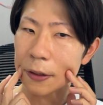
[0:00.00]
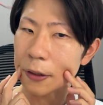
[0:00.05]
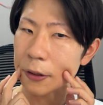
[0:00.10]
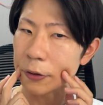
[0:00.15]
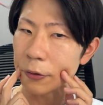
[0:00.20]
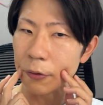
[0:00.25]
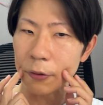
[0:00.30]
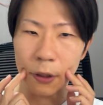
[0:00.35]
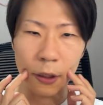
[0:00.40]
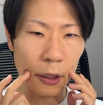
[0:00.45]

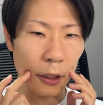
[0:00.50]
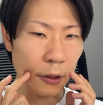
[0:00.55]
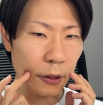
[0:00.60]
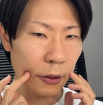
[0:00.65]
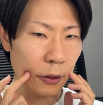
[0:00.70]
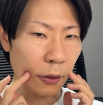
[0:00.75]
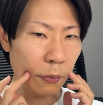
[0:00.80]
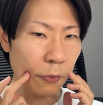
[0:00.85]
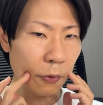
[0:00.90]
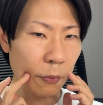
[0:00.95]
ようかなっ
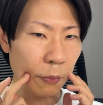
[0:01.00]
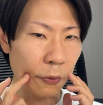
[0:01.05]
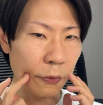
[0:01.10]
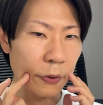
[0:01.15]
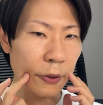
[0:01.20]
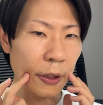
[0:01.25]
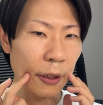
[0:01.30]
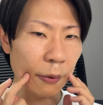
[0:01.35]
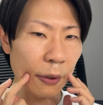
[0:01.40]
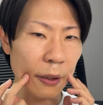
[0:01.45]
ても思っ
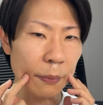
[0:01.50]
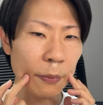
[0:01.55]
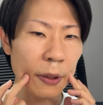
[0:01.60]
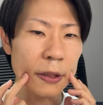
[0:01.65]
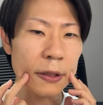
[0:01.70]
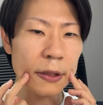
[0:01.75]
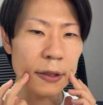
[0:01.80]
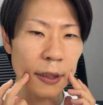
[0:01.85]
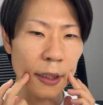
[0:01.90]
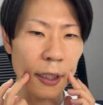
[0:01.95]
てはいま
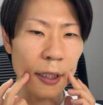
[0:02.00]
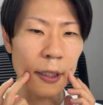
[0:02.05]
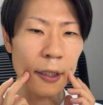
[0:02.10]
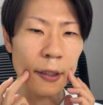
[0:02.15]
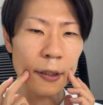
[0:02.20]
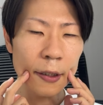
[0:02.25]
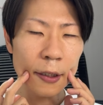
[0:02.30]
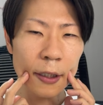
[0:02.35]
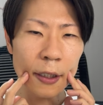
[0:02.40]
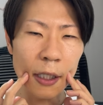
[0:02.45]
すが
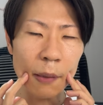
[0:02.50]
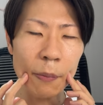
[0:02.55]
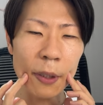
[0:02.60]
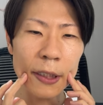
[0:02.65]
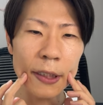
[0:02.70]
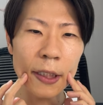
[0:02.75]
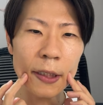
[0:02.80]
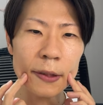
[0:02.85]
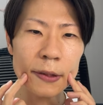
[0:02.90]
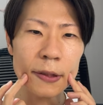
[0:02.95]
あま
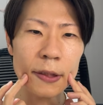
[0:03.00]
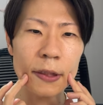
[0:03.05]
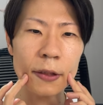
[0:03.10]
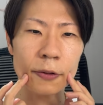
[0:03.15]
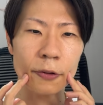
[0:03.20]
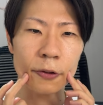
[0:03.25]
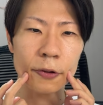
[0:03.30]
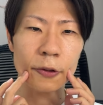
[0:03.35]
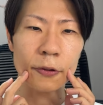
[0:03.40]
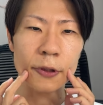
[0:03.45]
りやりすぎる
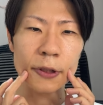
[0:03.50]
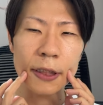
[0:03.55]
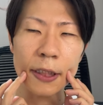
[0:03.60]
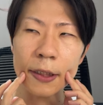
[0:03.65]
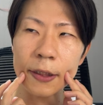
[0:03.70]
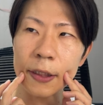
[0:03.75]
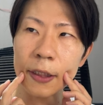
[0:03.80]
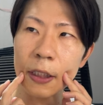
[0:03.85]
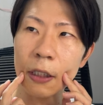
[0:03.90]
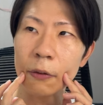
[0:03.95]
とちょっと
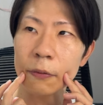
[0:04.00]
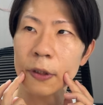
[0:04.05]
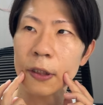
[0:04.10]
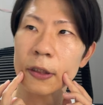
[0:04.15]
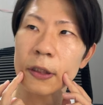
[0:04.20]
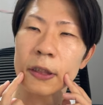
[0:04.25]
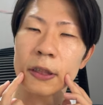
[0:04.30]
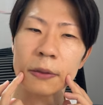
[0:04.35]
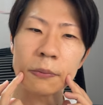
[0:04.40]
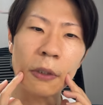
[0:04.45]
整形顔になっ
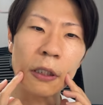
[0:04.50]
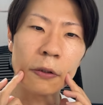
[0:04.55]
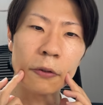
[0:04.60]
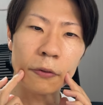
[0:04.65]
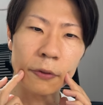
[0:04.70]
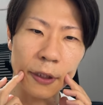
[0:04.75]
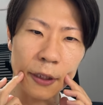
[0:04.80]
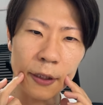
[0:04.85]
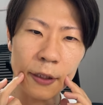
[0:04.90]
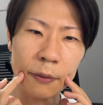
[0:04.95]
てしまう
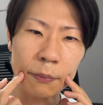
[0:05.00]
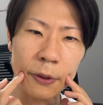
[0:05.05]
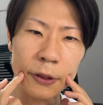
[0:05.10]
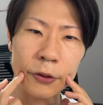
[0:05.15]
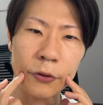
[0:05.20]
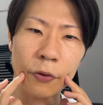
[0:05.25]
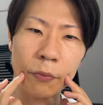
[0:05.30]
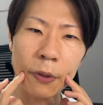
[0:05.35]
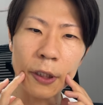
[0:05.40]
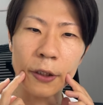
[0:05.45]
ので、まあ、
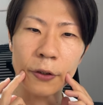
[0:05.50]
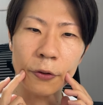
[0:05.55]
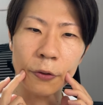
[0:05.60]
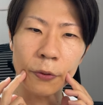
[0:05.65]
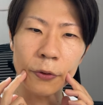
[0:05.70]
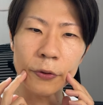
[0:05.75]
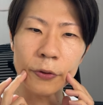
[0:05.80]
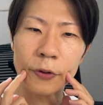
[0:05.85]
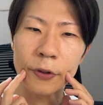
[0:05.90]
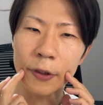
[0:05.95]
そこまでこ
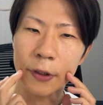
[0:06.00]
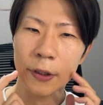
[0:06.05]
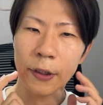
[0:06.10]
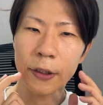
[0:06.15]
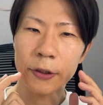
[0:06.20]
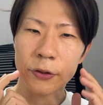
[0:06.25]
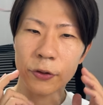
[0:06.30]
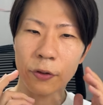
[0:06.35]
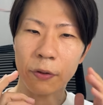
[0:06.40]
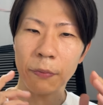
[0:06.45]
ういう
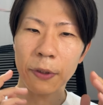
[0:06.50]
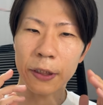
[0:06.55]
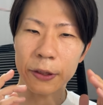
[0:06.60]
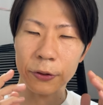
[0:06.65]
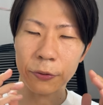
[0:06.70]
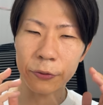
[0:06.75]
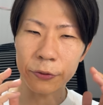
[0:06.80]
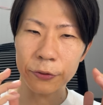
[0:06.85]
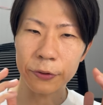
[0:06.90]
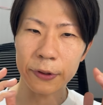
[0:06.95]
そこまで
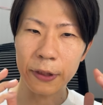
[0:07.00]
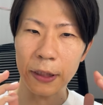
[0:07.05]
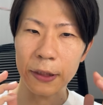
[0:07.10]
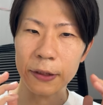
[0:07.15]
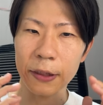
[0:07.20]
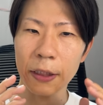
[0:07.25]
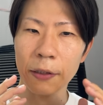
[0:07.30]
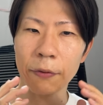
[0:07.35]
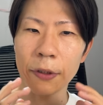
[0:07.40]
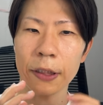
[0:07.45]
そういう風になり
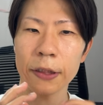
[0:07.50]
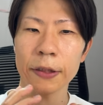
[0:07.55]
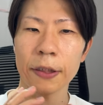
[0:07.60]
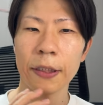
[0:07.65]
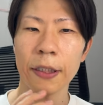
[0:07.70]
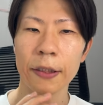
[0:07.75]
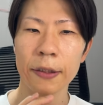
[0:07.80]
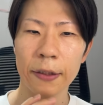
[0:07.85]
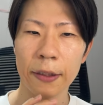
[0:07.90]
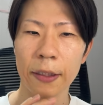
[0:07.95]
たいわけじゃ
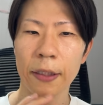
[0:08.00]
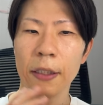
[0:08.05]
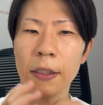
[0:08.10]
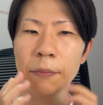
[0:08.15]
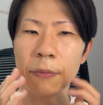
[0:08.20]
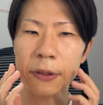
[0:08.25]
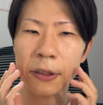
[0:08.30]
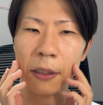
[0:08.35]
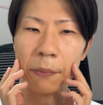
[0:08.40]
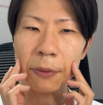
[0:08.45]
ないんで、
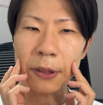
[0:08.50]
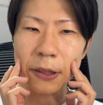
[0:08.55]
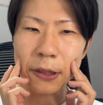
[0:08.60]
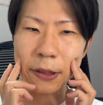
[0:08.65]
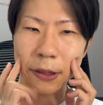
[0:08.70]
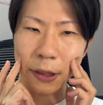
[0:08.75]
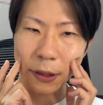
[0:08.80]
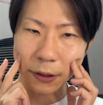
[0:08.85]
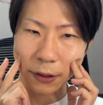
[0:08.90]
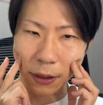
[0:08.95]
まあ、試し
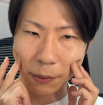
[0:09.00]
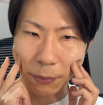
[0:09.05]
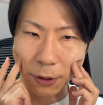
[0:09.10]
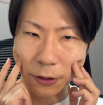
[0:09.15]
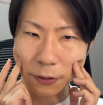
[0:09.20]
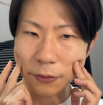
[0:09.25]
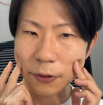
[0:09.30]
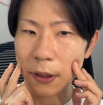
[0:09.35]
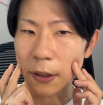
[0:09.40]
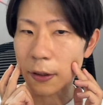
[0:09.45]
にやってみ
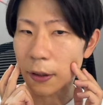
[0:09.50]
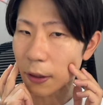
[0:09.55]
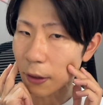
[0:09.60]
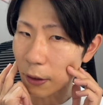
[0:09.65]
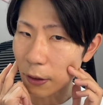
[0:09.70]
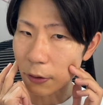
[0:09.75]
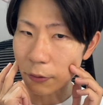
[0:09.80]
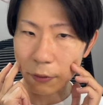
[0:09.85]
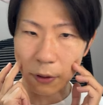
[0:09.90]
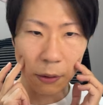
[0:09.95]
るぐらいで
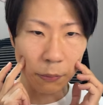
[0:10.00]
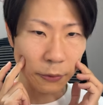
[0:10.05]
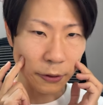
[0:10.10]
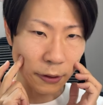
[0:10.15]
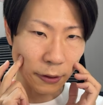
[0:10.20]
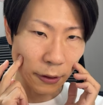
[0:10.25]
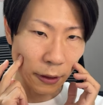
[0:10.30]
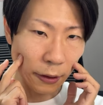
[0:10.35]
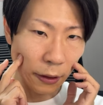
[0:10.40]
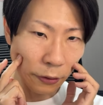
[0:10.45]
いいのかも
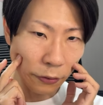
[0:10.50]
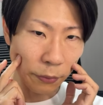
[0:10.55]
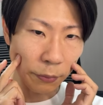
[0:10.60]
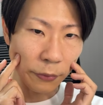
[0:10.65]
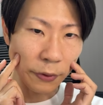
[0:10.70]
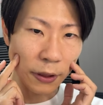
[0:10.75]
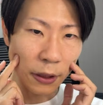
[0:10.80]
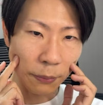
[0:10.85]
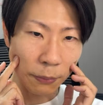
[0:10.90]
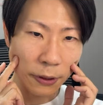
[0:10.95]
しれないなと
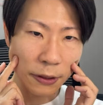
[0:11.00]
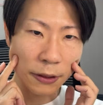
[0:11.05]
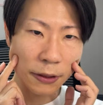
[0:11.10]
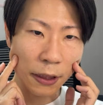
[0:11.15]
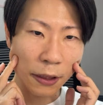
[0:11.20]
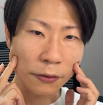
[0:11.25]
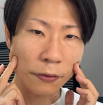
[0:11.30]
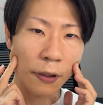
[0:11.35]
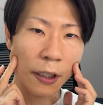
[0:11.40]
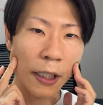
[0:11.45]
思ってます
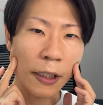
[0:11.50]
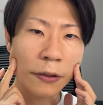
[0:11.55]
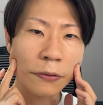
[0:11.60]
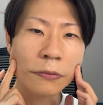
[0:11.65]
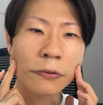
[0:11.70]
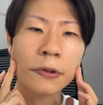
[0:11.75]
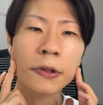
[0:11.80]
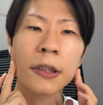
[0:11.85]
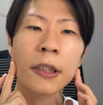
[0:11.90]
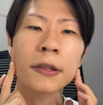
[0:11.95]
あと配
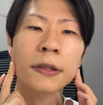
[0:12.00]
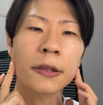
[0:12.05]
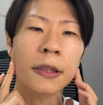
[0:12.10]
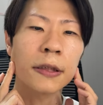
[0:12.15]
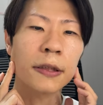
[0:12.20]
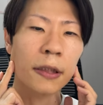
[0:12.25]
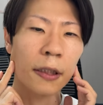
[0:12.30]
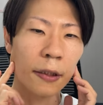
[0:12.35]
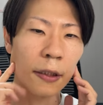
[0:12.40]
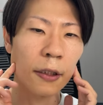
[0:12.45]
布ってやつで
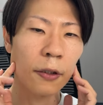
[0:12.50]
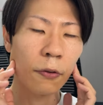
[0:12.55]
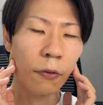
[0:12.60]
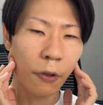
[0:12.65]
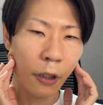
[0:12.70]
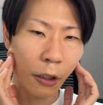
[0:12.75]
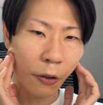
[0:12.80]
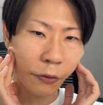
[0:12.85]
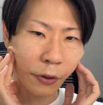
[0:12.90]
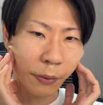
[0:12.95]
すかね
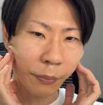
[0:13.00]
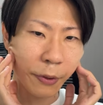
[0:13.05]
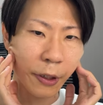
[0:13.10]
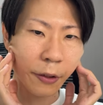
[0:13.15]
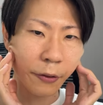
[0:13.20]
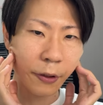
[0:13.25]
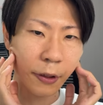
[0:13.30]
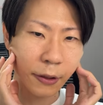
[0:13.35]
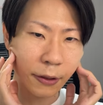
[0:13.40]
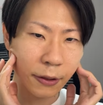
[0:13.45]
小顔に見え
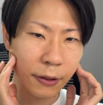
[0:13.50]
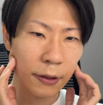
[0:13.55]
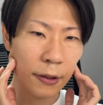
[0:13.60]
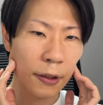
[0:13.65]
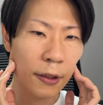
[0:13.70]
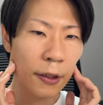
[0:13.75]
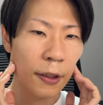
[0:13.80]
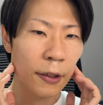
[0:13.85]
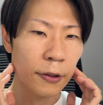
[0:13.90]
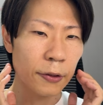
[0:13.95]
るやつ
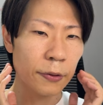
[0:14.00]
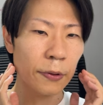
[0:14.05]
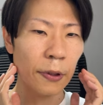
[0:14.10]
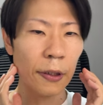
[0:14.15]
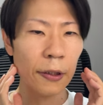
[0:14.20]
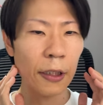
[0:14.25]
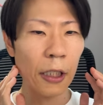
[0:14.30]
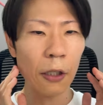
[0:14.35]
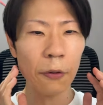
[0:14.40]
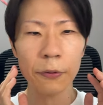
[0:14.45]
そんな
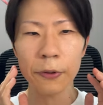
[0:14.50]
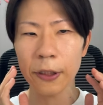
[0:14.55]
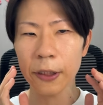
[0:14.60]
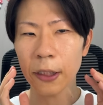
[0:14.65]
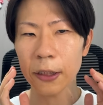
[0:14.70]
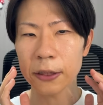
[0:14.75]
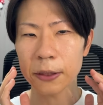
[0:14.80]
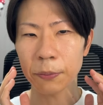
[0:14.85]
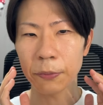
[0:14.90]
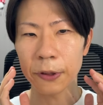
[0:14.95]
に顔で
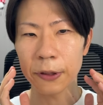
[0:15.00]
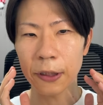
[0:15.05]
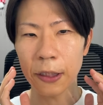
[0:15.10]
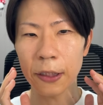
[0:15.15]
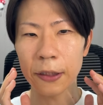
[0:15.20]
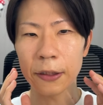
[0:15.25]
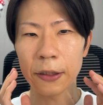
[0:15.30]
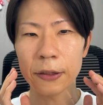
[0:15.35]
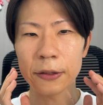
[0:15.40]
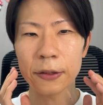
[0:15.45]
かいつもりな
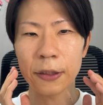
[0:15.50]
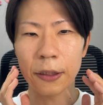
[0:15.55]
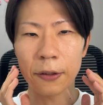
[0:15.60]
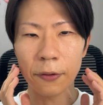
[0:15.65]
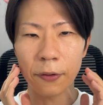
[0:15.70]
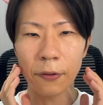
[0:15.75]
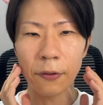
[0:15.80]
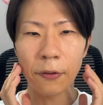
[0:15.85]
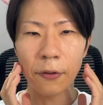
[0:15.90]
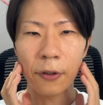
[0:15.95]
いんですけ
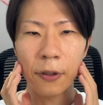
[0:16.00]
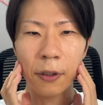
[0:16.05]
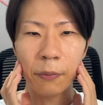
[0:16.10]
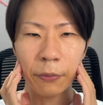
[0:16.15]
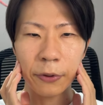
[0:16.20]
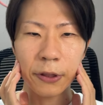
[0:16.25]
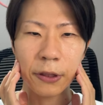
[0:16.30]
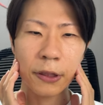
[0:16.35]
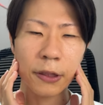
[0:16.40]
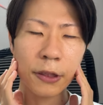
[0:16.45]
ど
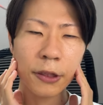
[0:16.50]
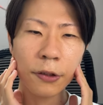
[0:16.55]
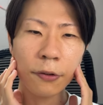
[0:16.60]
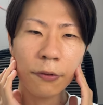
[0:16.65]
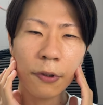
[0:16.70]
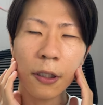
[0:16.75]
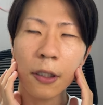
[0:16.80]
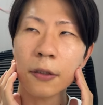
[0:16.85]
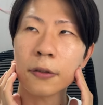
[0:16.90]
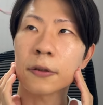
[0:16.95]
もし必
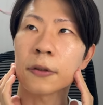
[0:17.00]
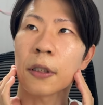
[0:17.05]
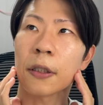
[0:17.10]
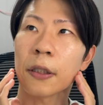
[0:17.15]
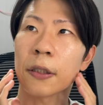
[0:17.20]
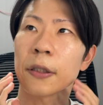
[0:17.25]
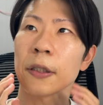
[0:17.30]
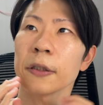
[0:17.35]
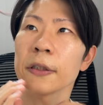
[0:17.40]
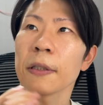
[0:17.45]
要があるなら
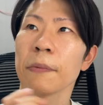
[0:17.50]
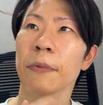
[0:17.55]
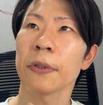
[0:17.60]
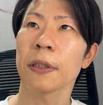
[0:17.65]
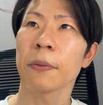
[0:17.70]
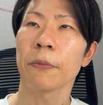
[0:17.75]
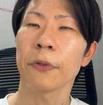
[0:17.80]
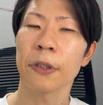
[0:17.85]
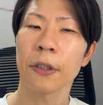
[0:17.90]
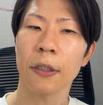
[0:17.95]
やってみ
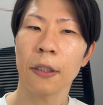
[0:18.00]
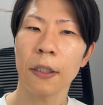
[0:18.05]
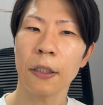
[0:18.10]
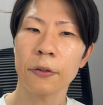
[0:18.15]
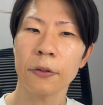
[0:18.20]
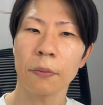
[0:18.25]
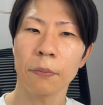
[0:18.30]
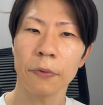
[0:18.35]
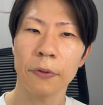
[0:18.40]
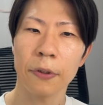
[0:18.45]
てもいいかな
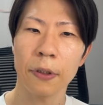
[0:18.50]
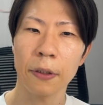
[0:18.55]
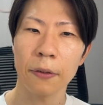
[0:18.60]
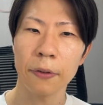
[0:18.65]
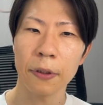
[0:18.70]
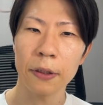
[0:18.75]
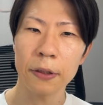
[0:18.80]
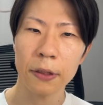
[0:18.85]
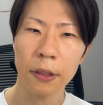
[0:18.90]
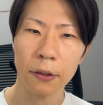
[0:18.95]
と思ってるん
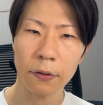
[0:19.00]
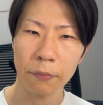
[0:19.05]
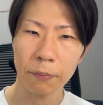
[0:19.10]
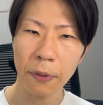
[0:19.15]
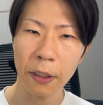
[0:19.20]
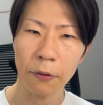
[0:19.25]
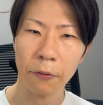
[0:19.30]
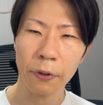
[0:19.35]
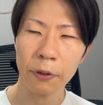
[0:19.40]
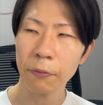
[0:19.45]
ですけど
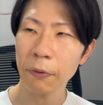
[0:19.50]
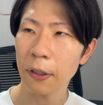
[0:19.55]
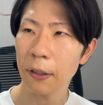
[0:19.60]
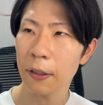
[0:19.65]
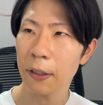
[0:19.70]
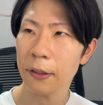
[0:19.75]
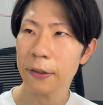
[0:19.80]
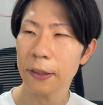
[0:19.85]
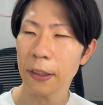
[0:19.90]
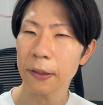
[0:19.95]
まあこれ
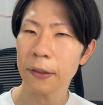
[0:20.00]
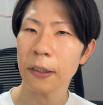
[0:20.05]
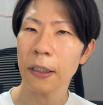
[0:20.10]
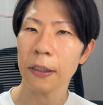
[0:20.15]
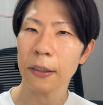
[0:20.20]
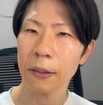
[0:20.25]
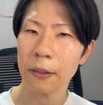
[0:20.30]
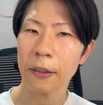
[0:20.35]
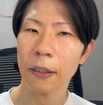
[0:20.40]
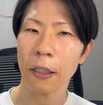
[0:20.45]
はやんな
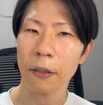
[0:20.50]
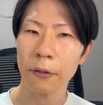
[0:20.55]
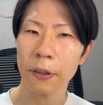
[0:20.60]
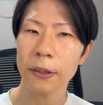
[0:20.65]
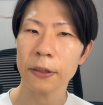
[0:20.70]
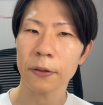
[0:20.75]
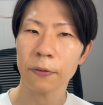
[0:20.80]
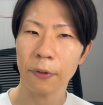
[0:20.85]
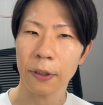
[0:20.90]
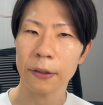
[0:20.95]
い確
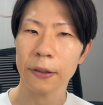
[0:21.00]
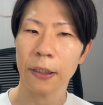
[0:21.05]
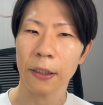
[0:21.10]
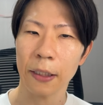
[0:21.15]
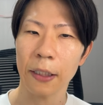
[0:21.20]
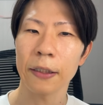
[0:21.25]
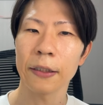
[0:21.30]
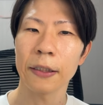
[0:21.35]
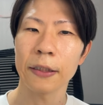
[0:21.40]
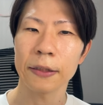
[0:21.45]
率の方が
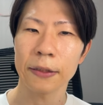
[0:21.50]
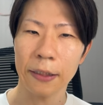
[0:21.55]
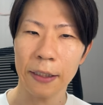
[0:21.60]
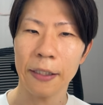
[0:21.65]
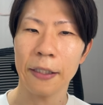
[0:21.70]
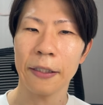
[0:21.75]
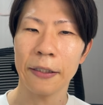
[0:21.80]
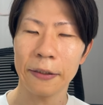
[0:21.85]
高いですね